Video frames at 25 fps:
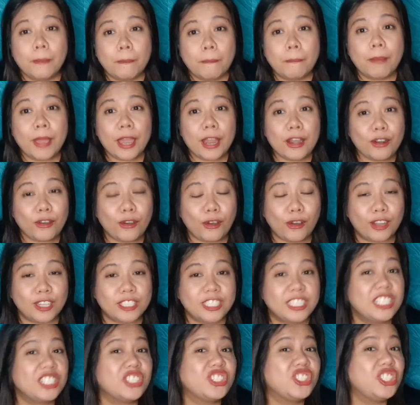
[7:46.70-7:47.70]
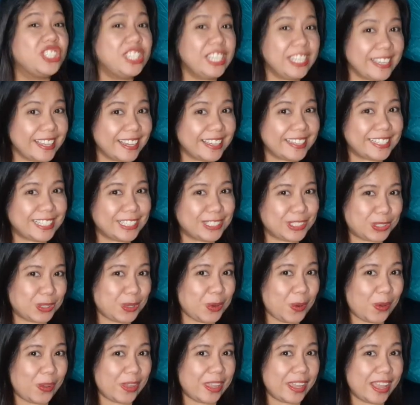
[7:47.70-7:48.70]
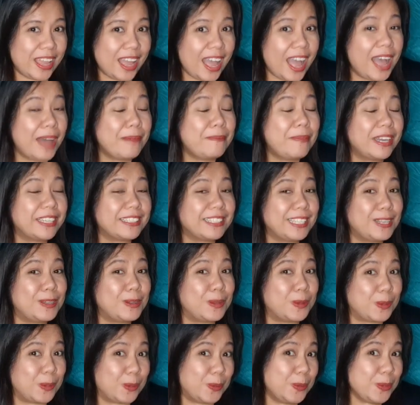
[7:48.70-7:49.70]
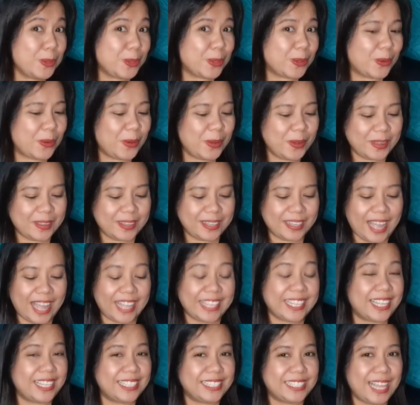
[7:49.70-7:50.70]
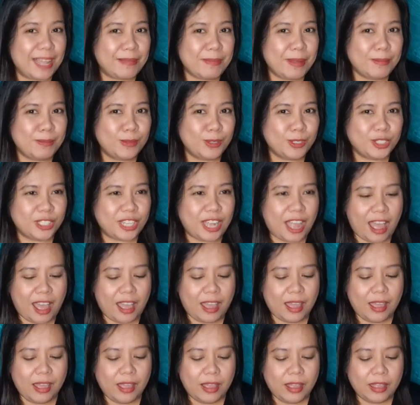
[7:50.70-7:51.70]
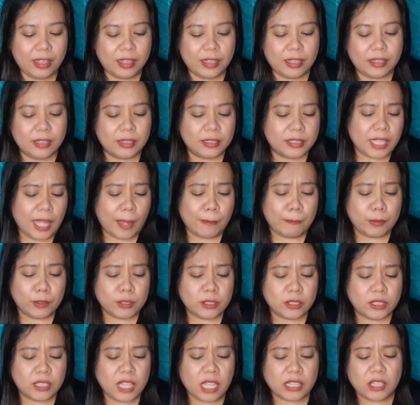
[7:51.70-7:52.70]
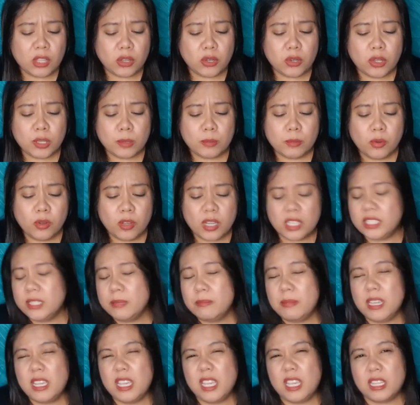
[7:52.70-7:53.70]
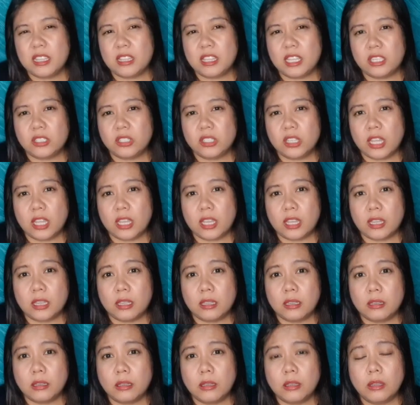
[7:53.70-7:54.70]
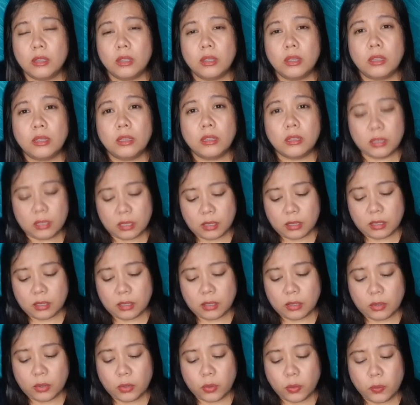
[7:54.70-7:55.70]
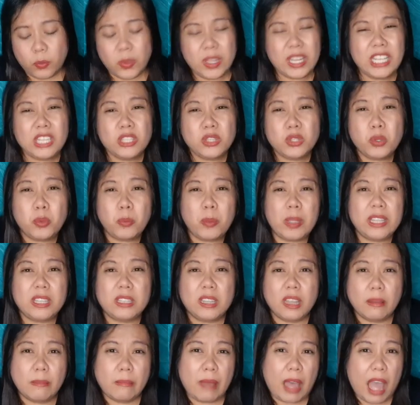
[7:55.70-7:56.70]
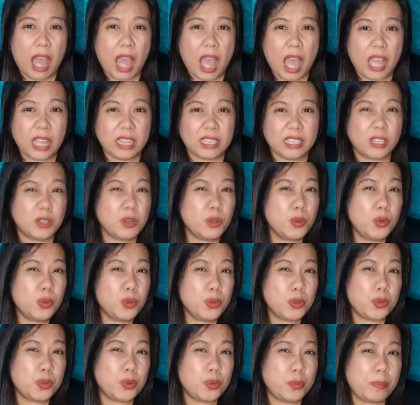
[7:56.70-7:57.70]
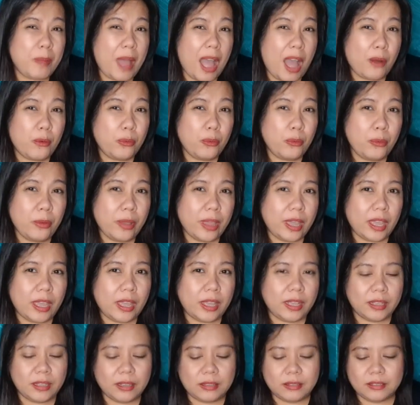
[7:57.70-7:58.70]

Pero sa chicken Joy, habang niluluto at kasama mo siya, tapos tatanungin mo kasi maghihintay siya eh. Willing to wait ka ba? Nagluluto pa ako eh.